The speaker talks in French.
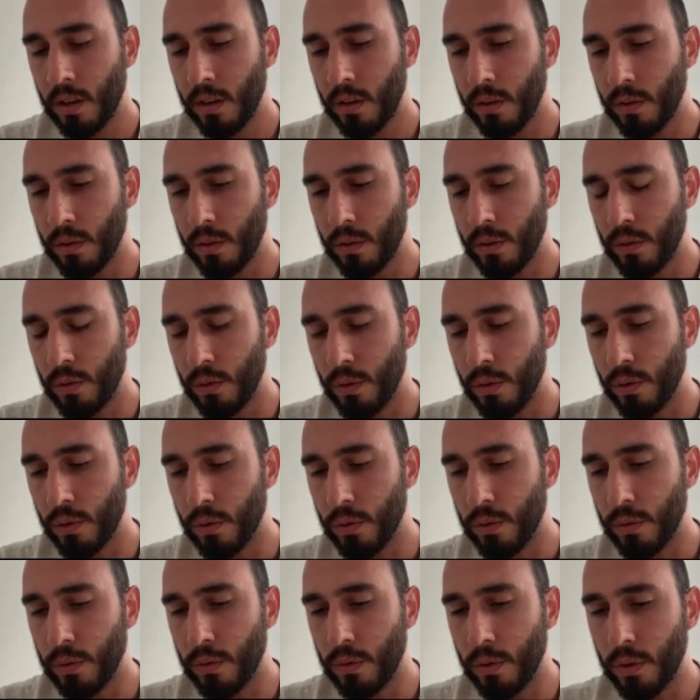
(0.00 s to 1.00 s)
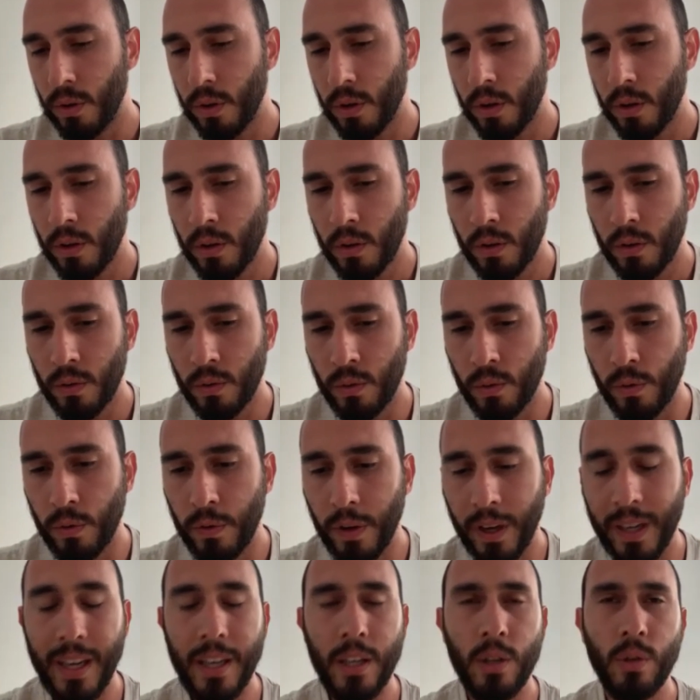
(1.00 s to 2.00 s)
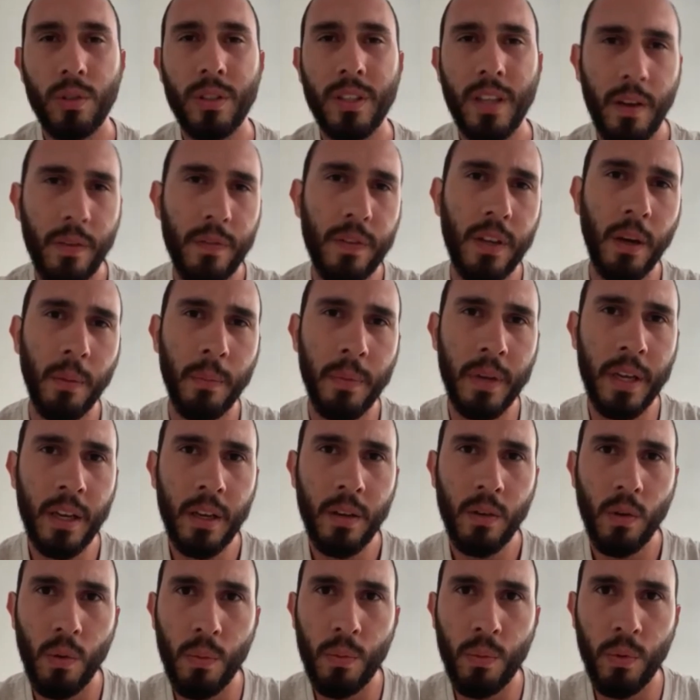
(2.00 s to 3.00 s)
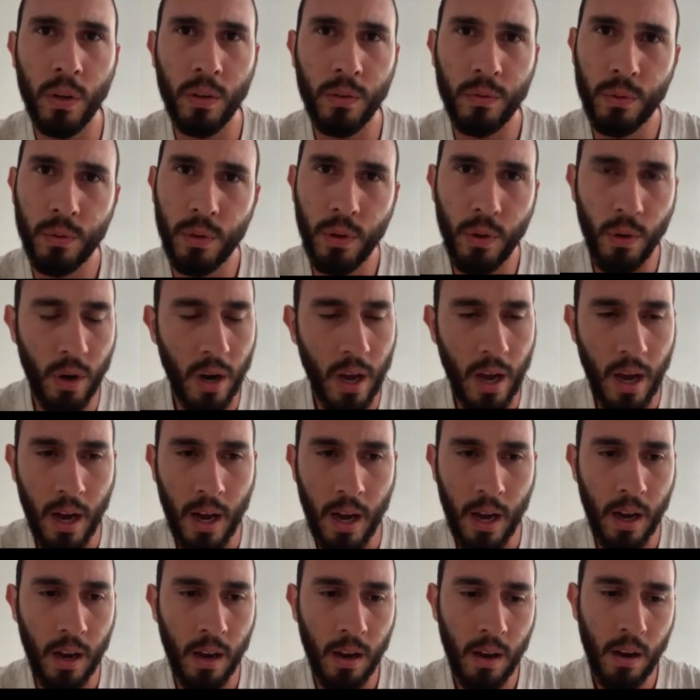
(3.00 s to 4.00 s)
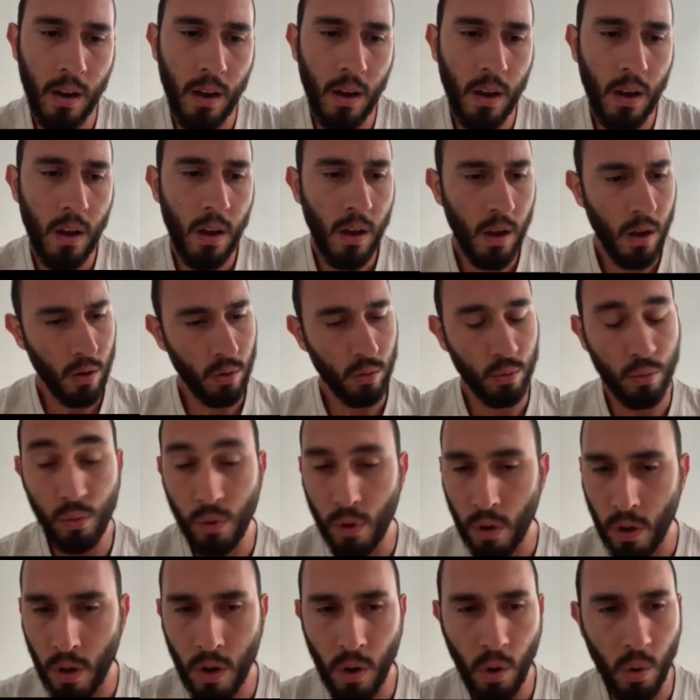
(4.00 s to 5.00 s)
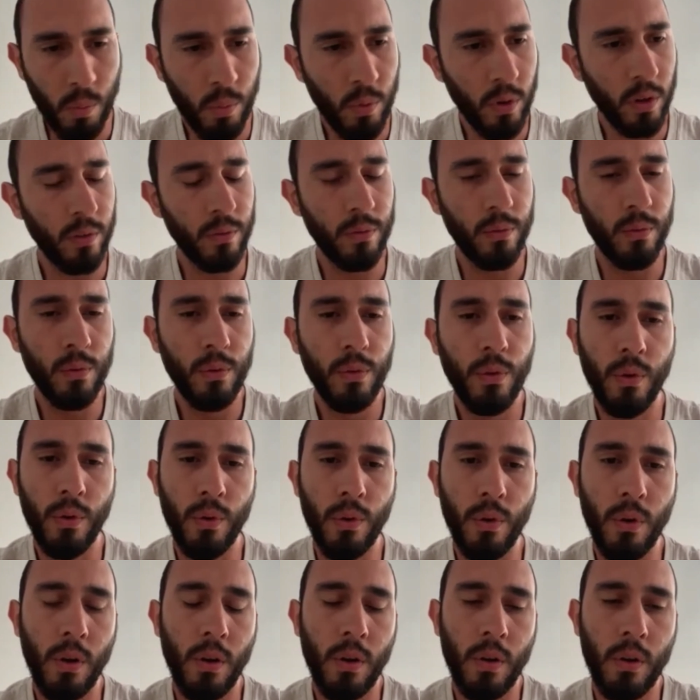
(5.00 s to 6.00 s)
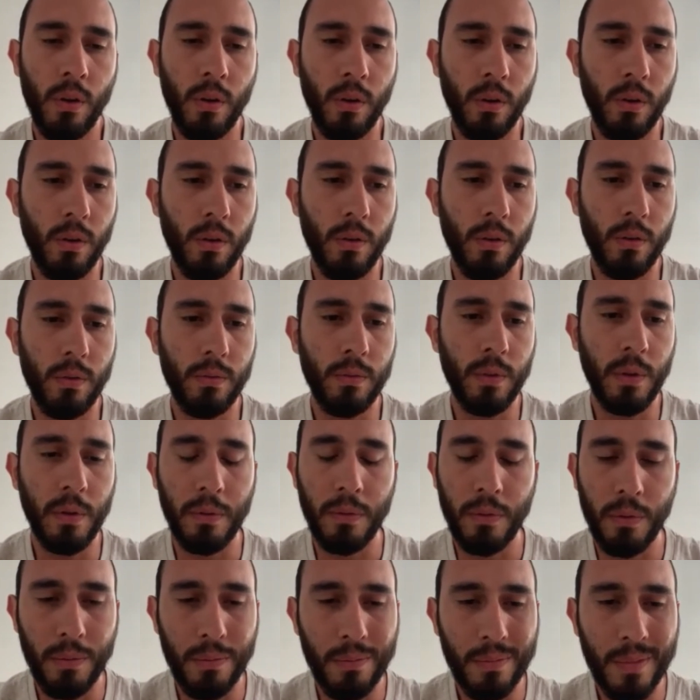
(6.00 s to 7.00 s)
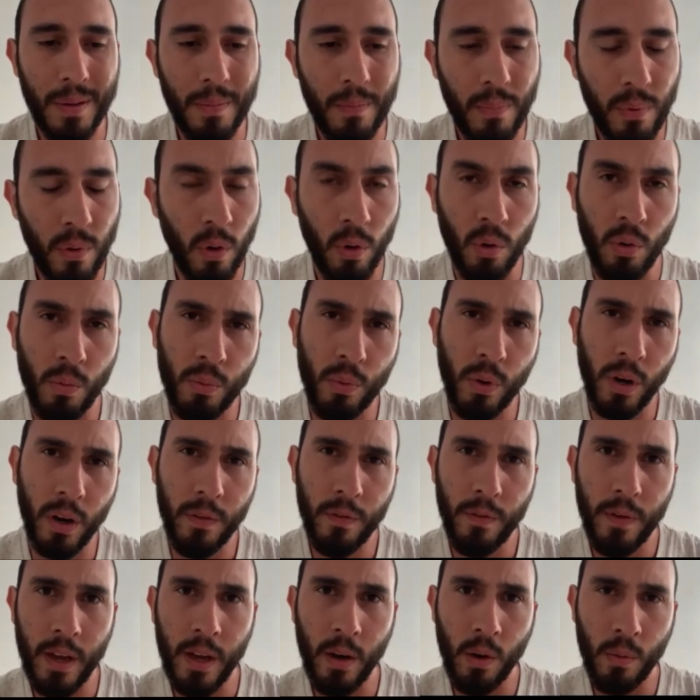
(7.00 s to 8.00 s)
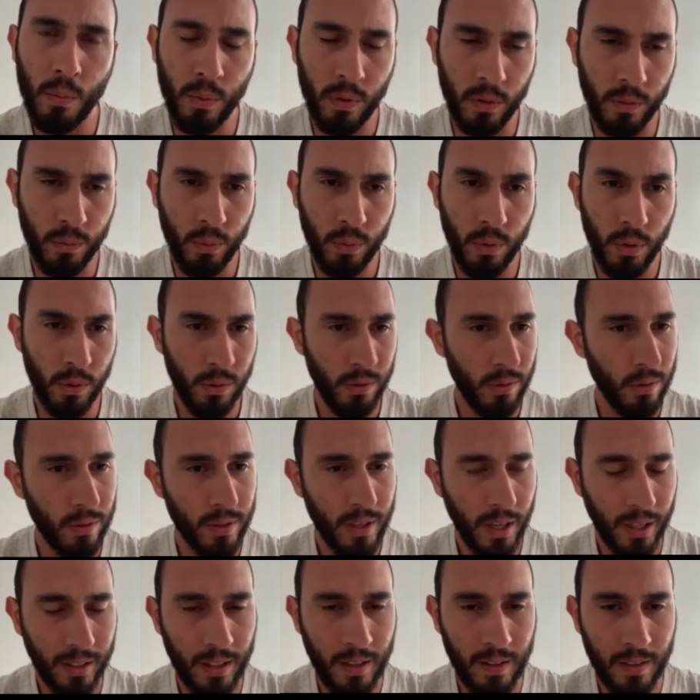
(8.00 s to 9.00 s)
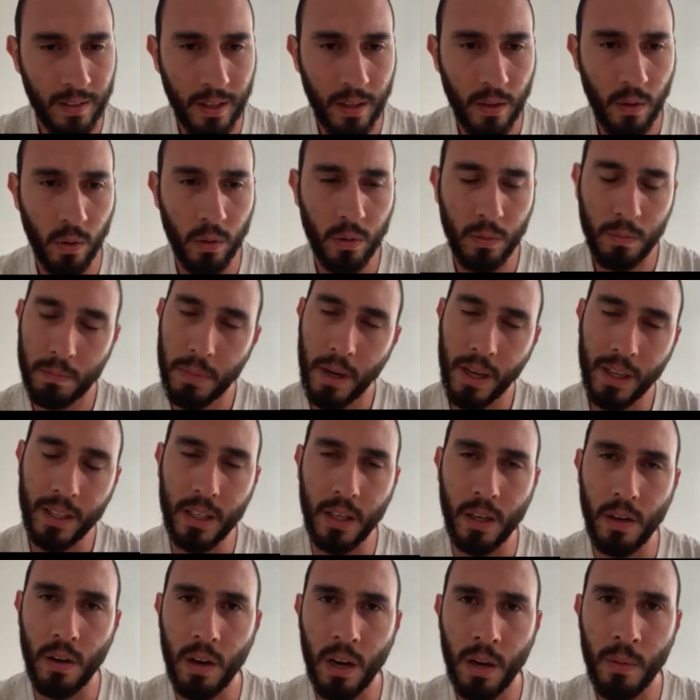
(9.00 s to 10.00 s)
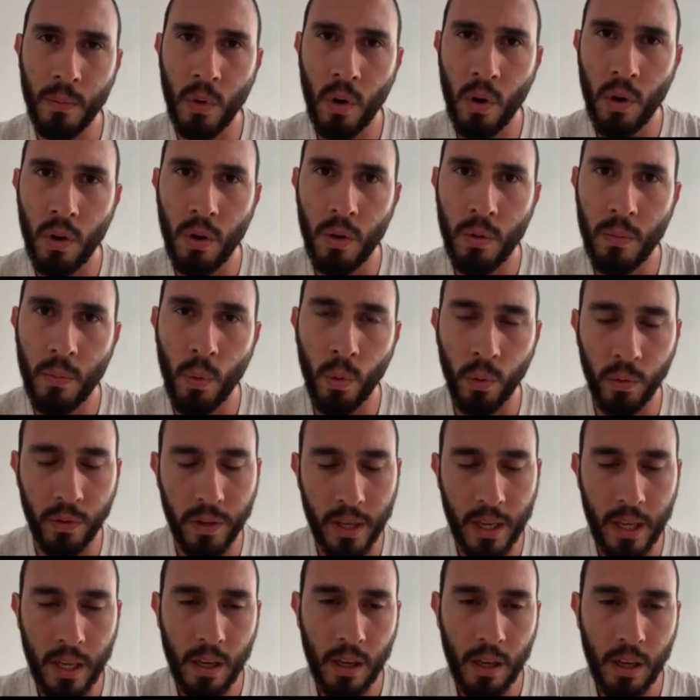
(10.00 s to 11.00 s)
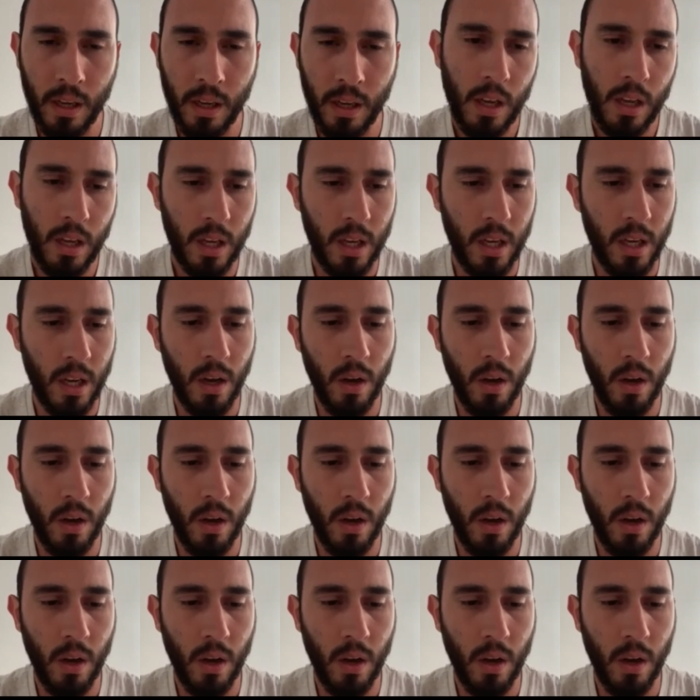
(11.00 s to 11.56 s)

de de faire quelque chose d'affirmé au point de vue de la couleur, au point de vue de, euh, des plans qu'on pourrait faire, au point de vue de, certaines séquences particulièrement euh, montées. Et